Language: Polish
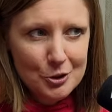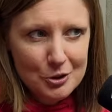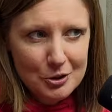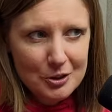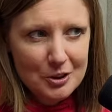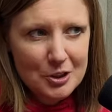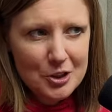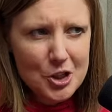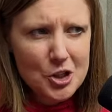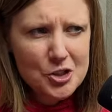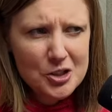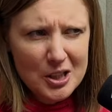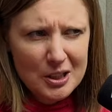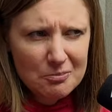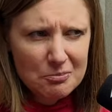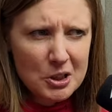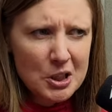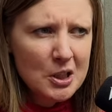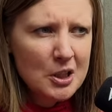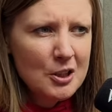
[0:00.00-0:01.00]
że tak. gdzieś
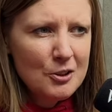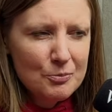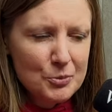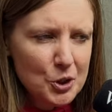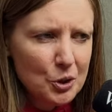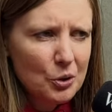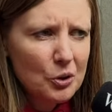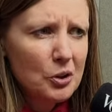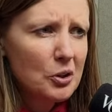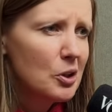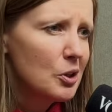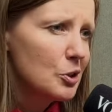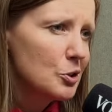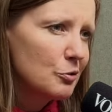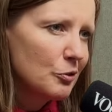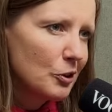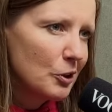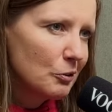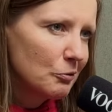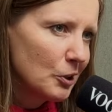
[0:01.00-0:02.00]
tam psychologia
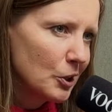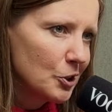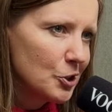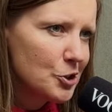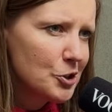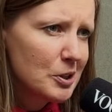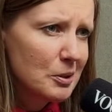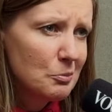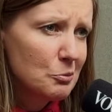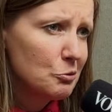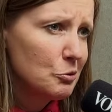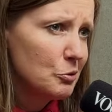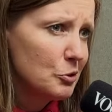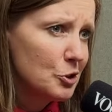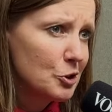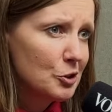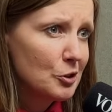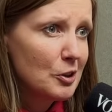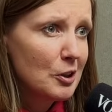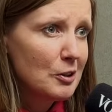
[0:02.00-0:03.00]
rozwojowa gdzieś tam
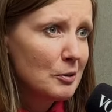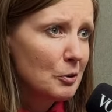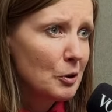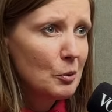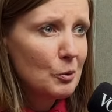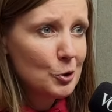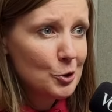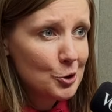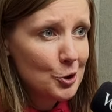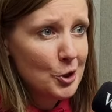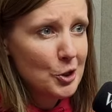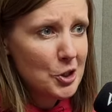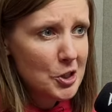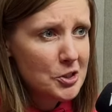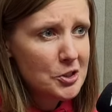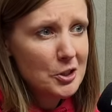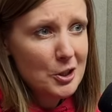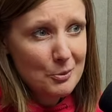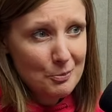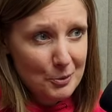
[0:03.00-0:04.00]
mówi, że około
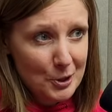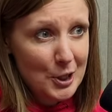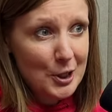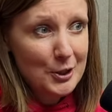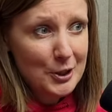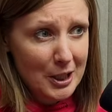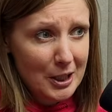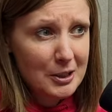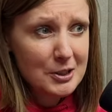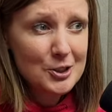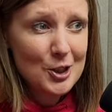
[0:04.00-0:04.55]
40 my jednak